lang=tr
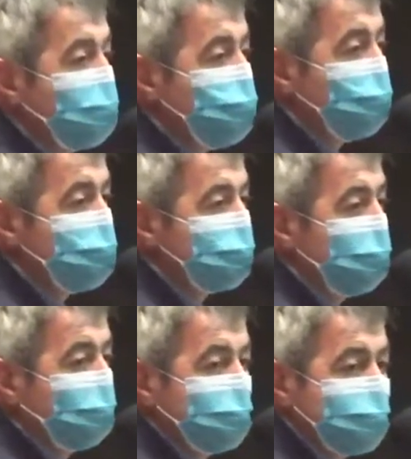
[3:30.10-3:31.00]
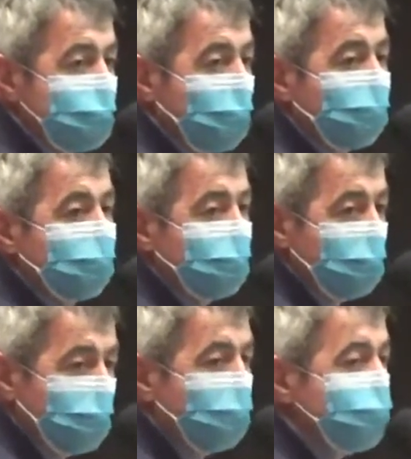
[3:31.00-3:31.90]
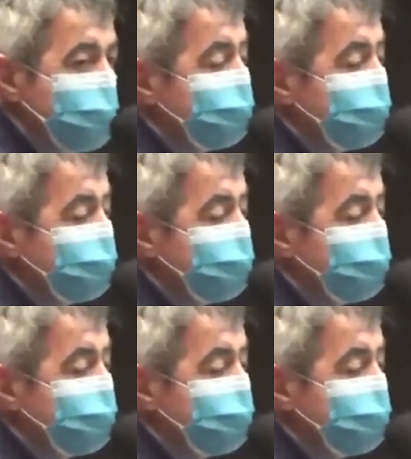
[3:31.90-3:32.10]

çok saatli, sağlıklı yapmalıyız